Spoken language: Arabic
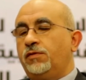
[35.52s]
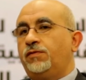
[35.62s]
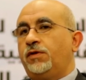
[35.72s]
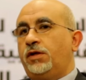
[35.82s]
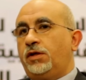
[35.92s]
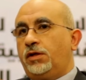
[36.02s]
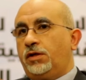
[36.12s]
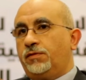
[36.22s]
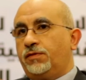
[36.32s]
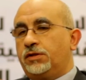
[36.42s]

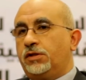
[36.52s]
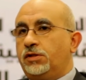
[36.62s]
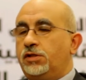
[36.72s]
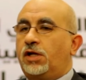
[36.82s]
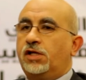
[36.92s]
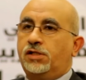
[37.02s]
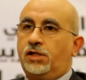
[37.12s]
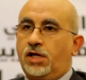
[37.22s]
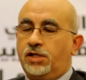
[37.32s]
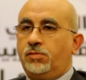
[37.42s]
في فترة الدراسة
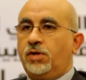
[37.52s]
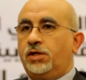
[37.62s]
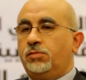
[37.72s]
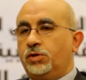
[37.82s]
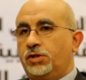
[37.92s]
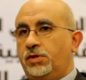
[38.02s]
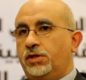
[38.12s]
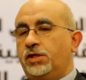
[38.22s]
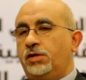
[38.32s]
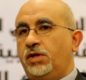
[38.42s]
القادمة
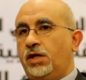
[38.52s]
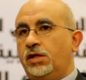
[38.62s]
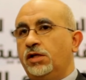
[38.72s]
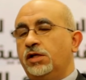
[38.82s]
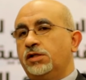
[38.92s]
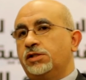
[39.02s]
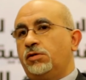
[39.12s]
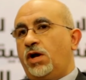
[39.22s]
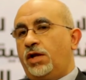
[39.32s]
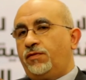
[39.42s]
لمؤتمر التنمية
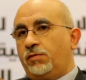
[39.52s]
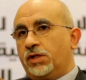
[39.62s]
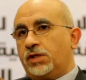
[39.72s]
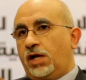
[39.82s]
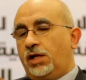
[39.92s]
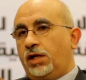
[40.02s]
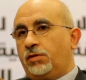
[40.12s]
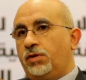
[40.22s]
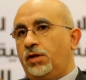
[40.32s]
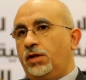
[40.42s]
سواء فيما يتعلق
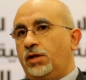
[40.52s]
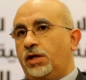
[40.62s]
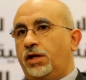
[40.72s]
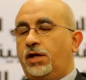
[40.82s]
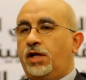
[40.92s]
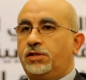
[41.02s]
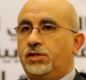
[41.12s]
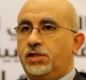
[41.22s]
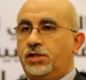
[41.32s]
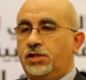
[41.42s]
بالقرارات
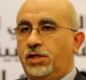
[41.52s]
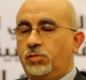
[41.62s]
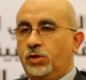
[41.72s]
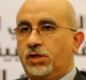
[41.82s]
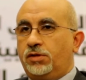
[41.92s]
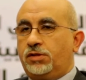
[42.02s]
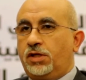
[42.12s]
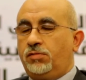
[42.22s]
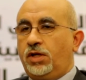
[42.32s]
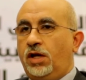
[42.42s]
الجديدة لمؤتمر
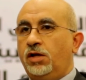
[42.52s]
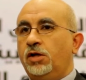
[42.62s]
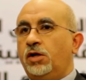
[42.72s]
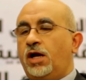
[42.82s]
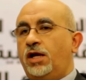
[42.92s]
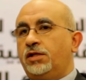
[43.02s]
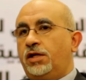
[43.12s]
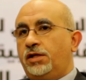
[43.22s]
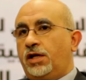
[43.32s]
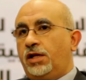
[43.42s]
التنمية
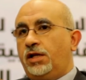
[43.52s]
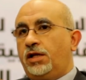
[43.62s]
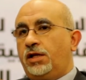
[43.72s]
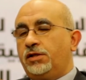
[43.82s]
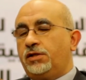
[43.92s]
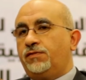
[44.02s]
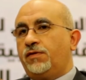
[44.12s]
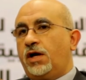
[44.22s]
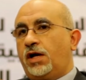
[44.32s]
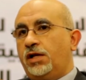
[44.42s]
أيضا
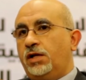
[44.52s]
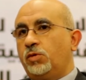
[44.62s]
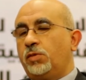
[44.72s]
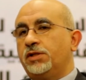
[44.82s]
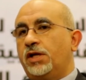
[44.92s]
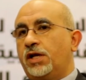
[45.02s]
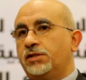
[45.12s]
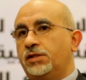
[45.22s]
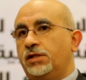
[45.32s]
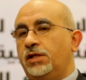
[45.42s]
الاتفاق على المبادرات